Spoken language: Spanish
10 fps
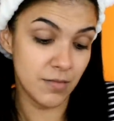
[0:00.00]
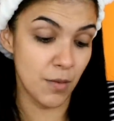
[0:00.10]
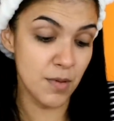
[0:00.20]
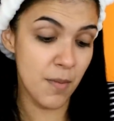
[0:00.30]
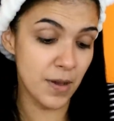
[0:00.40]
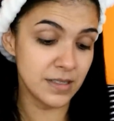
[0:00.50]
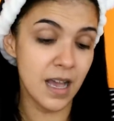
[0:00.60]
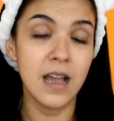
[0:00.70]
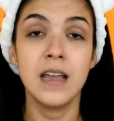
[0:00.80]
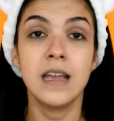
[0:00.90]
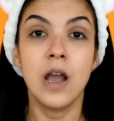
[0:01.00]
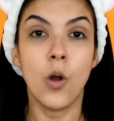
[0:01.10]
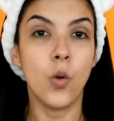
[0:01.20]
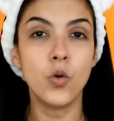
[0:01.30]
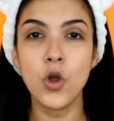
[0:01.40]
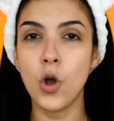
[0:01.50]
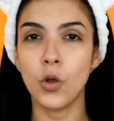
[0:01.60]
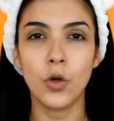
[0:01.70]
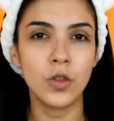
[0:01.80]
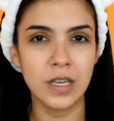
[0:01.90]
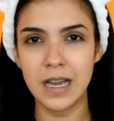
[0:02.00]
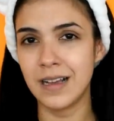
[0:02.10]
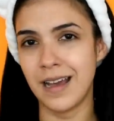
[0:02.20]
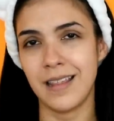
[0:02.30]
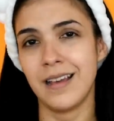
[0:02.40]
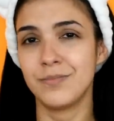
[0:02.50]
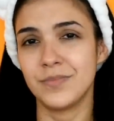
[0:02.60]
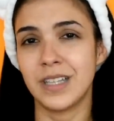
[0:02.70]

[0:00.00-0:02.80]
A mí me pasa uno o dos días cada